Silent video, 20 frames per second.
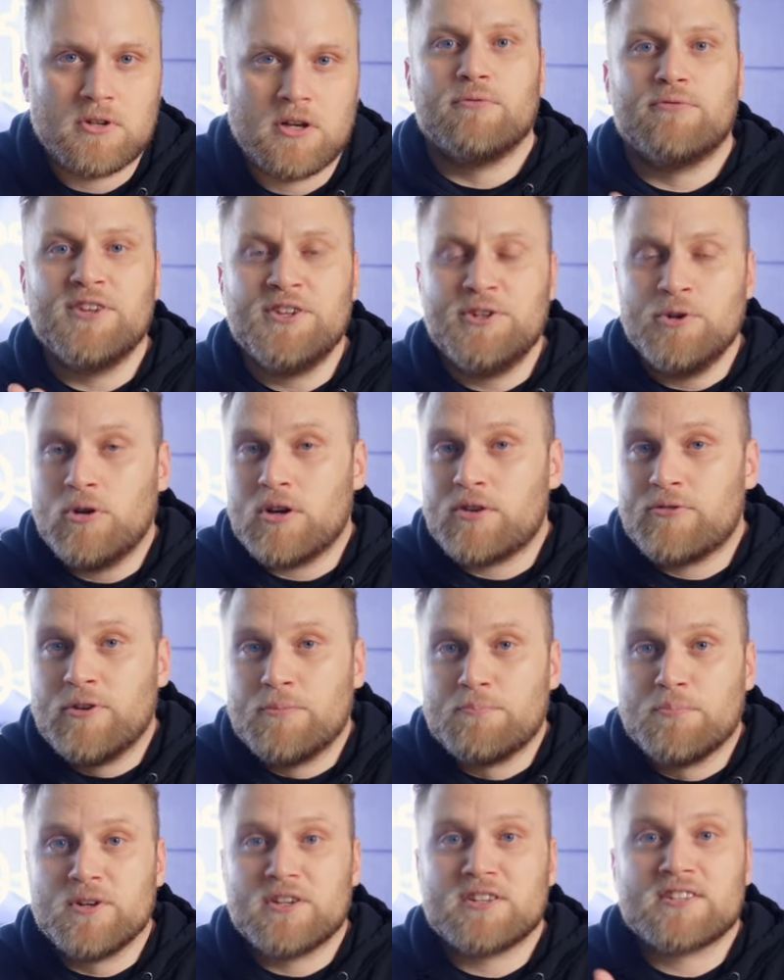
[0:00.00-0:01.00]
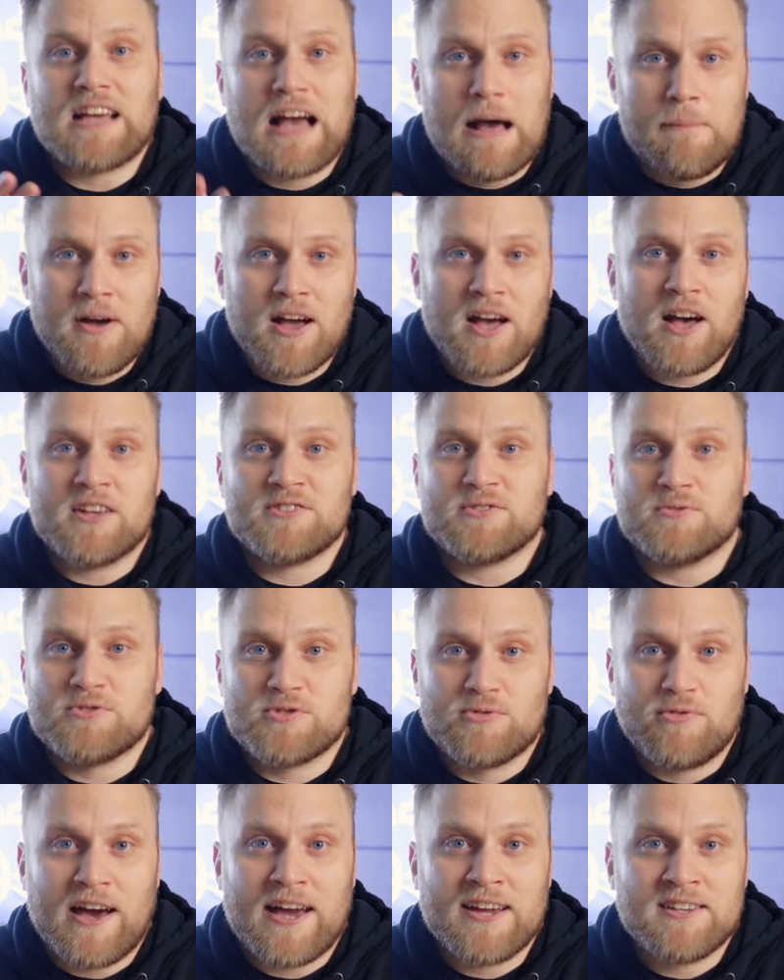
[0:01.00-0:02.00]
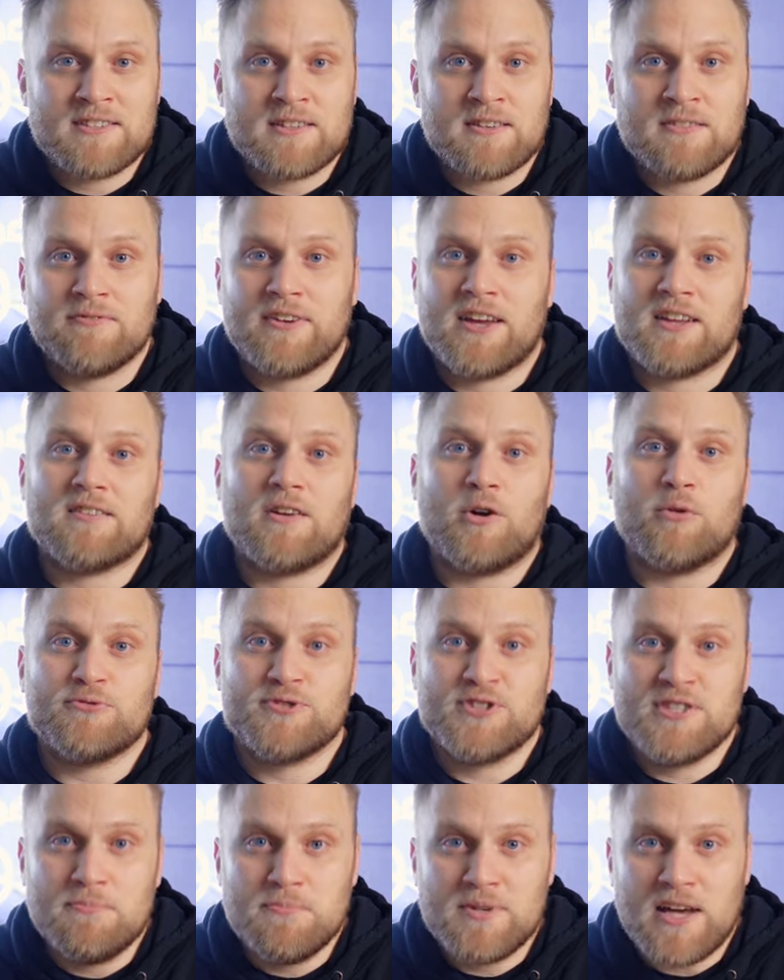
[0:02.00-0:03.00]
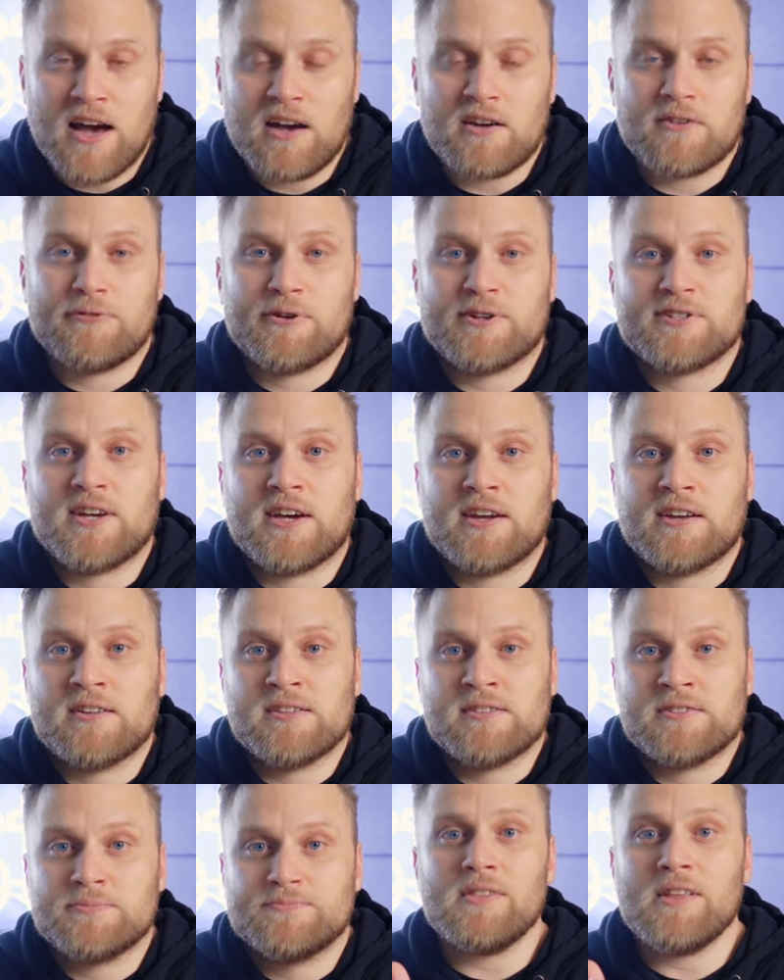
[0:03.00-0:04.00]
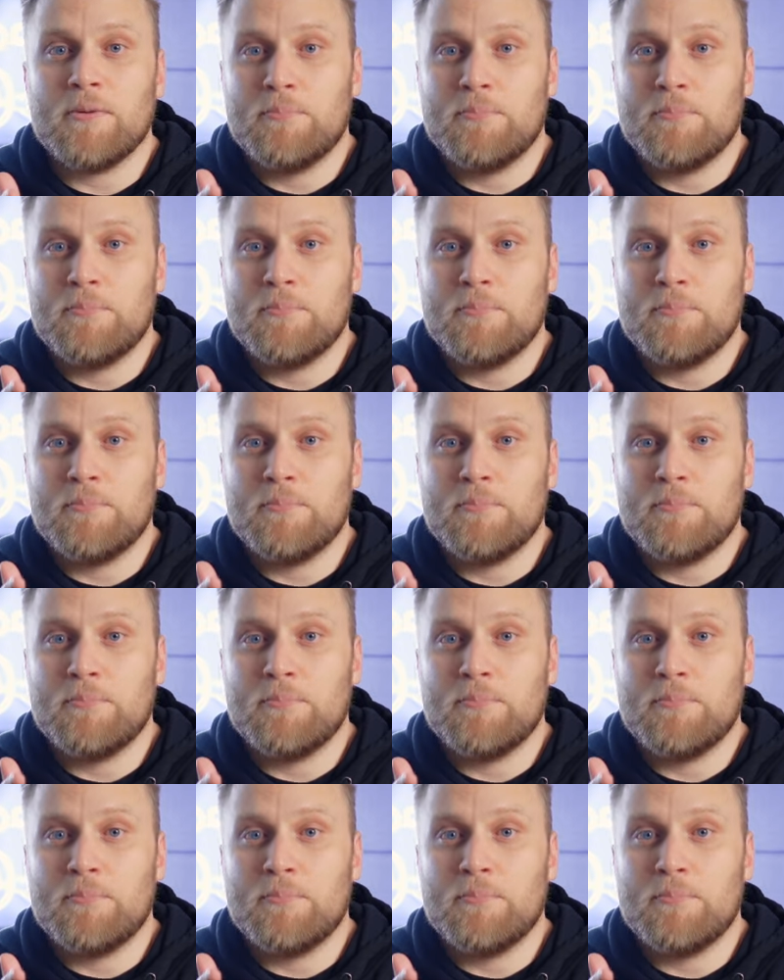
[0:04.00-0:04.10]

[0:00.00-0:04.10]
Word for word: Videoequipment, Kameras und so weiter werden auf 7 Jahre verteilt.